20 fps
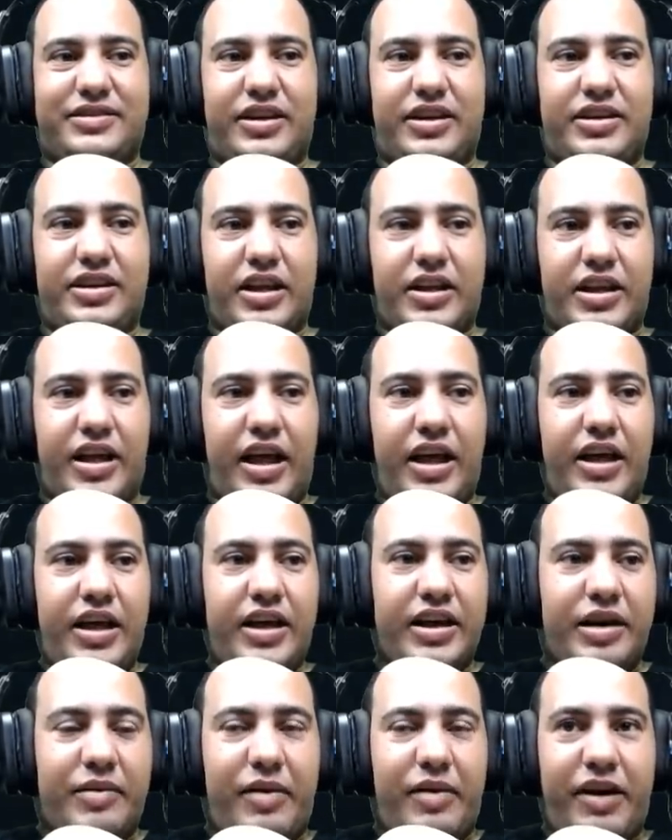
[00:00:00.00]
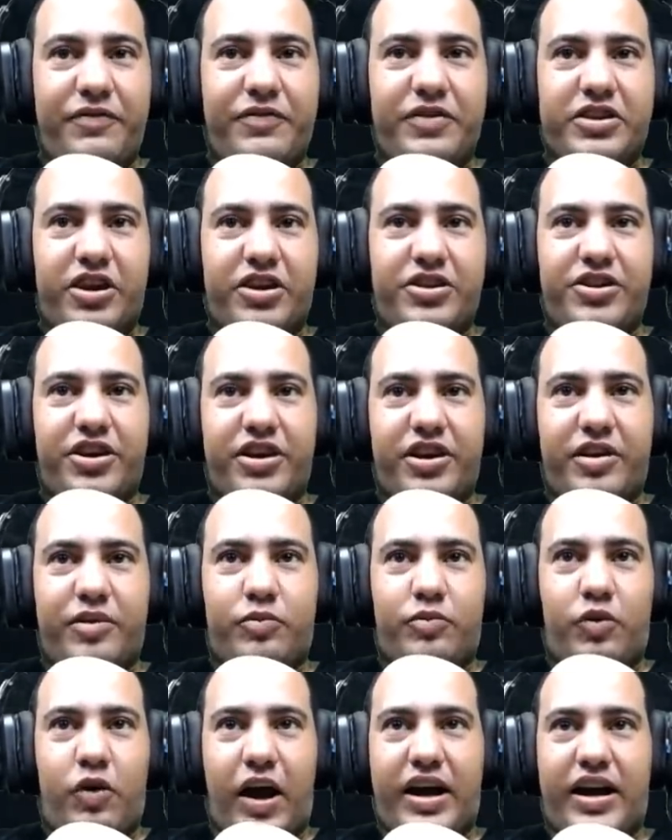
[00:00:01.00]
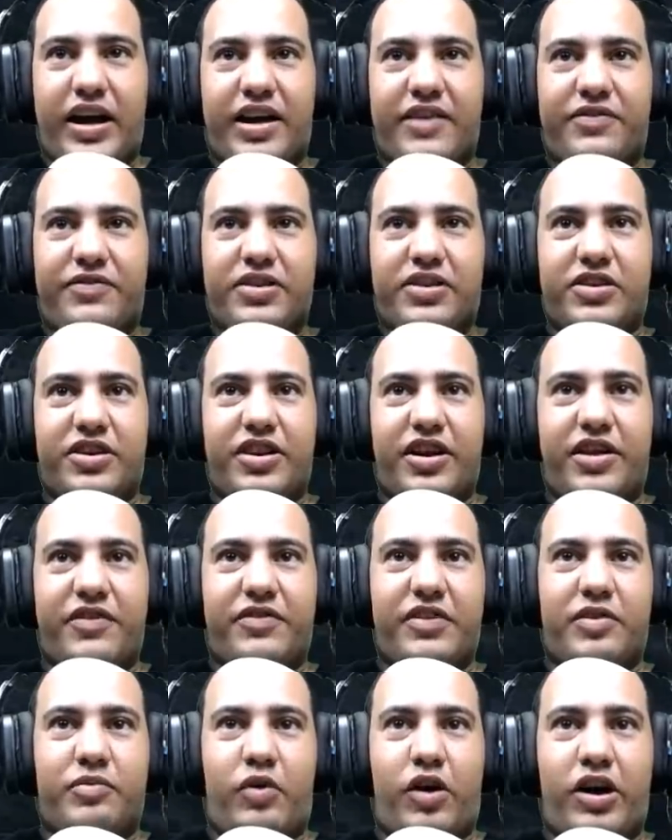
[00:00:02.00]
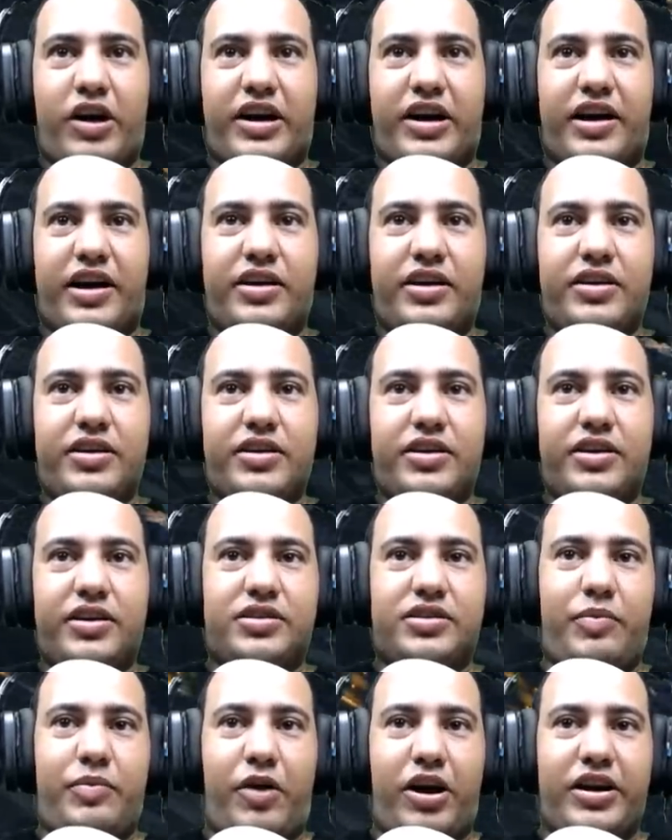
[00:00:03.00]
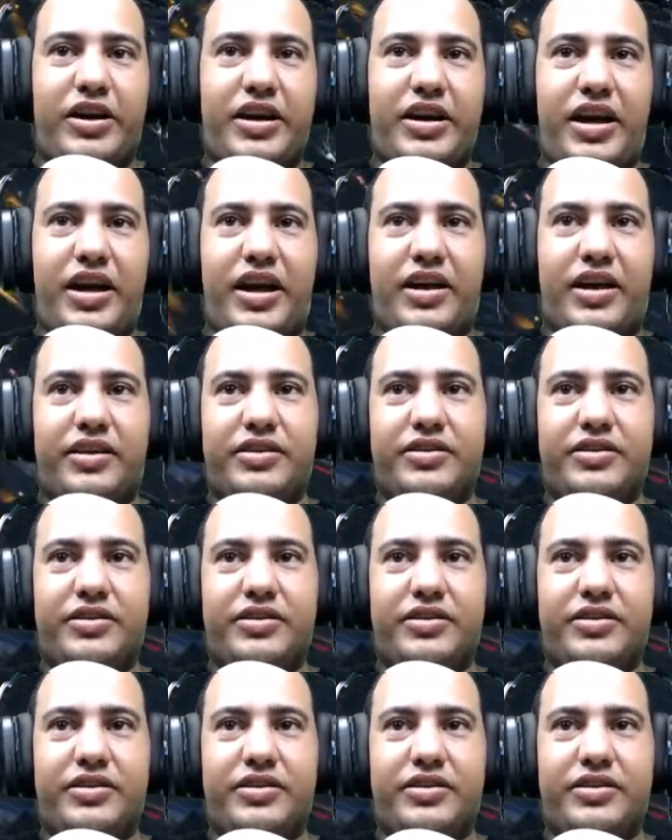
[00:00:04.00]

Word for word: ده ايه ده جماعه في طياره مواجهه في طياره في المواجهه اضربوا عليها